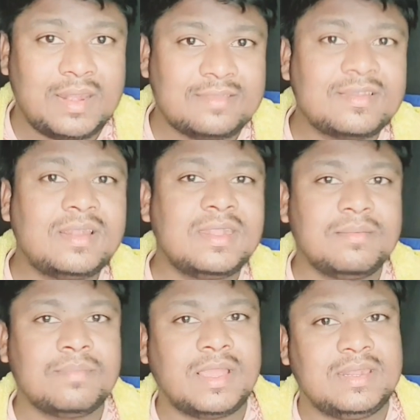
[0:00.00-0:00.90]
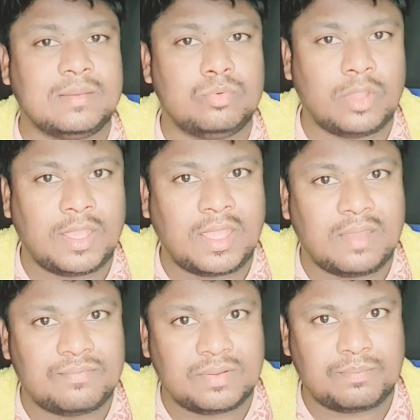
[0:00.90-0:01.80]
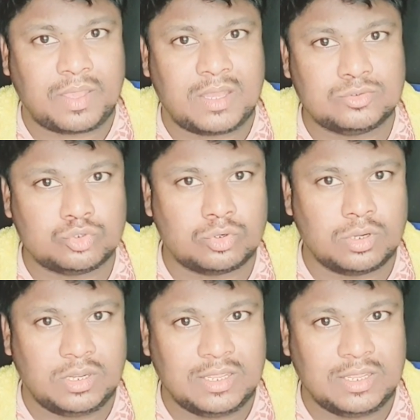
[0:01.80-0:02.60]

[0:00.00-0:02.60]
नेशनल टीम भाई डब्ल्यू का जो लीग